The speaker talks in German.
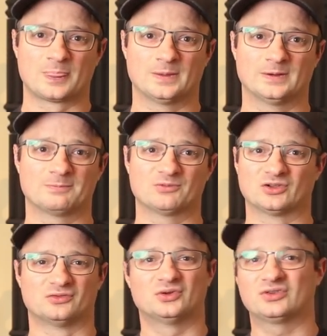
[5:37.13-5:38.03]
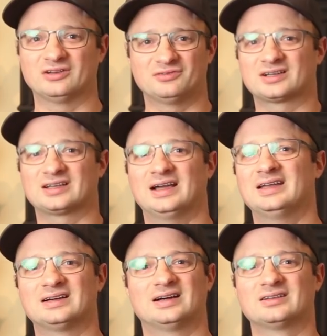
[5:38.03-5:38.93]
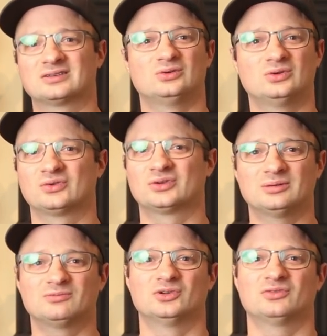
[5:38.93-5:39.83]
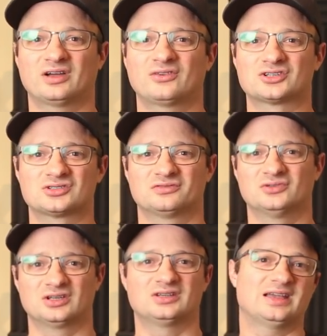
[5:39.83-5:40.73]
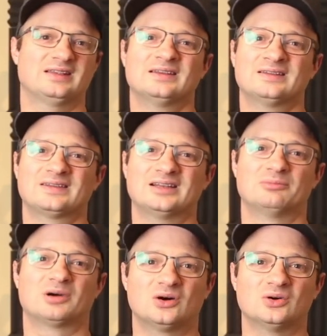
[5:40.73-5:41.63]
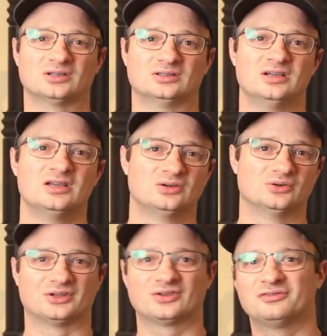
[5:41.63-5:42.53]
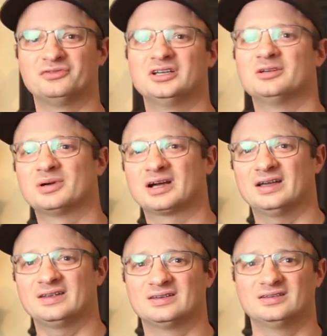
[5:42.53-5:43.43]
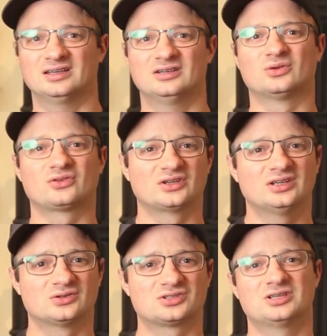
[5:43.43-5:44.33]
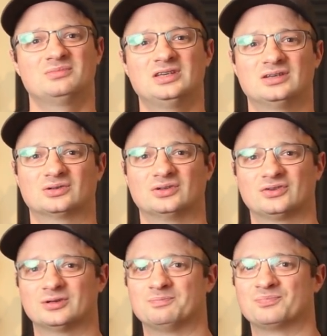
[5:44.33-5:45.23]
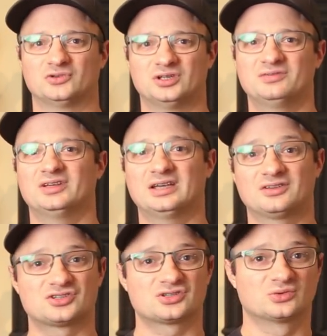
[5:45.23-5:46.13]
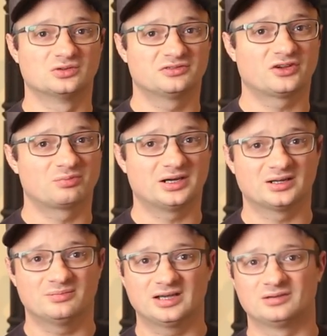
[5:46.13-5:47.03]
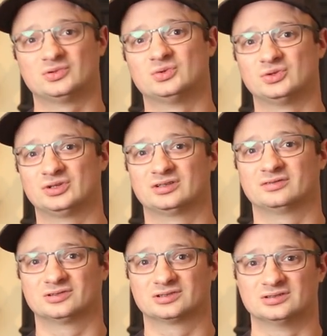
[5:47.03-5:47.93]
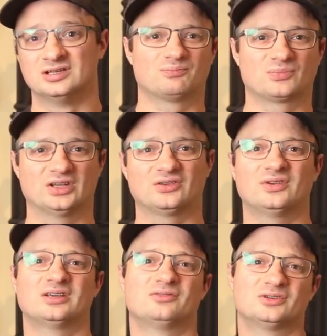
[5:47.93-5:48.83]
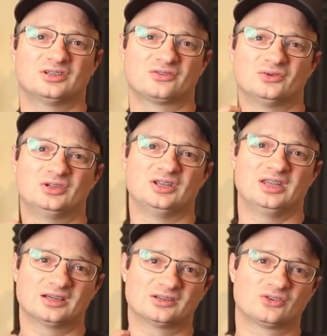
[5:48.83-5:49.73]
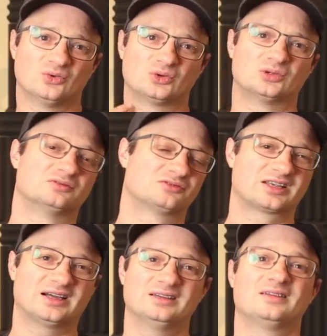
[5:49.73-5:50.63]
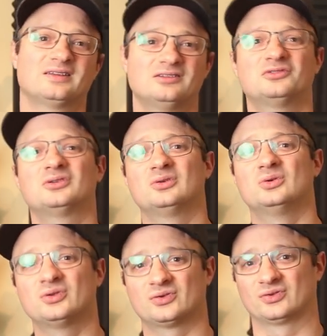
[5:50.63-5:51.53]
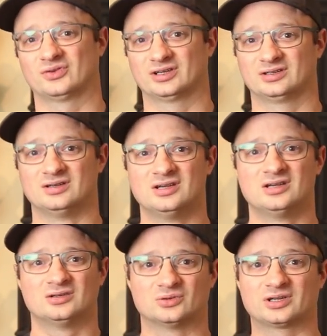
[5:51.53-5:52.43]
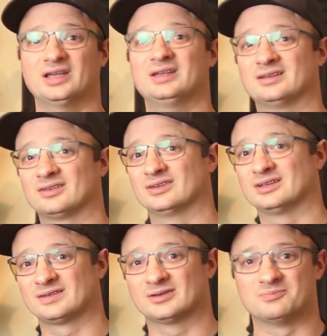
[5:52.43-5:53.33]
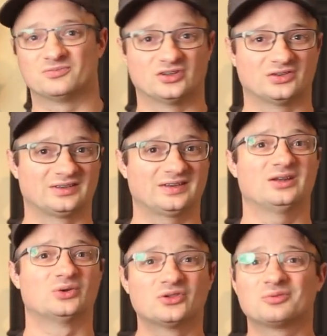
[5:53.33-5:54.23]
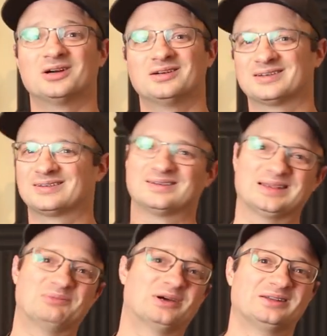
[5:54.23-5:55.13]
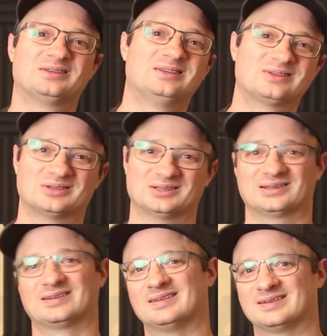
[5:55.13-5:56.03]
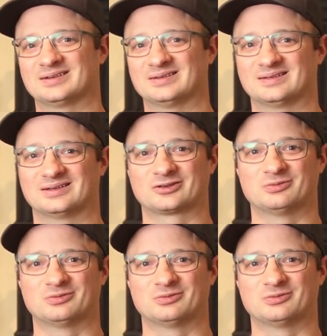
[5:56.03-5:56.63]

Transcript: Ja, also wo es einfach keine andere Lösung gibt, wo ich Wasserstoff wirklich essentiell brauche. Und das sind viele Bereiche in der Industrie und Chemie und ähm, für die wir jetzt schon unfassbare Mengen benötigen würden. Deswegen wird das für die nähere Zukunft keine sinnvolle Lösung sein. Okay, Jens, jetzt ähm, erzähl uns mal, was das MIT zu der ganzen Sache sagt.